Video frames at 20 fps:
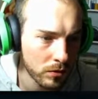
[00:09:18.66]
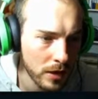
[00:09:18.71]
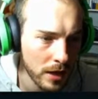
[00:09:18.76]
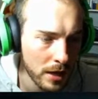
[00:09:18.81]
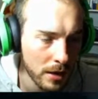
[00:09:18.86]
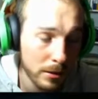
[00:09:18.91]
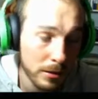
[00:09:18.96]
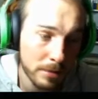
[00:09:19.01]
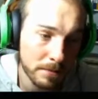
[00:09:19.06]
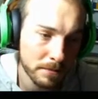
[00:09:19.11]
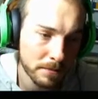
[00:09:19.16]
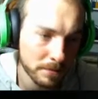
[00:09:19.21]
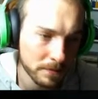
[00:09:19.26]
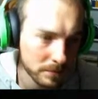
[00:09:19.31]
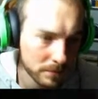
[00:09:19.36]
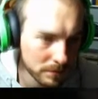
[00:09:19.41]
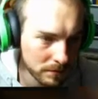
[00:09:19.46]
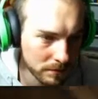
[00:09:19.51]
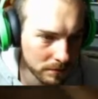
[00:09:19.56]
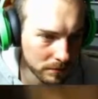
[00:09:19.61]
Ah oui.
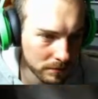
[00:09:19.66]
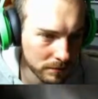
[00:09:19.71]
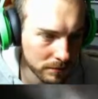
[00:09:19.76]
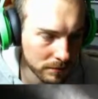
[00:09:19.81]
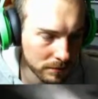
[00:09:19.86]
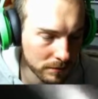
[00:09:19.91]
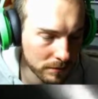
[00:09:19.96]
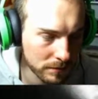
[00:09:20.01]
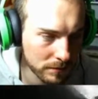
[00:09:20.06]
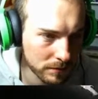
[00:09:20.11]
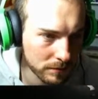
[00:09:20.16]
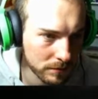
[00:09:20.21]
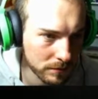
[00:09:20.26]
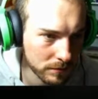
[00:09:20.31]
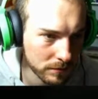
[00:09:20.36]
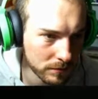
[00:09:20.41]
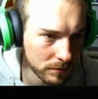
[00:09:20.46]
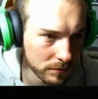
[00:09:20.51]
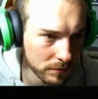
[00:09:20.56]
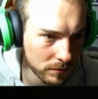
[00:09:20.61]

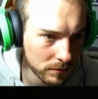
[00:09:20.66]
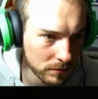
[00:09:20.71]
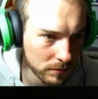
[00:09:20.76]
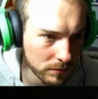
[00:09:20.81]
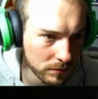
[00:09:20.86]
Nathan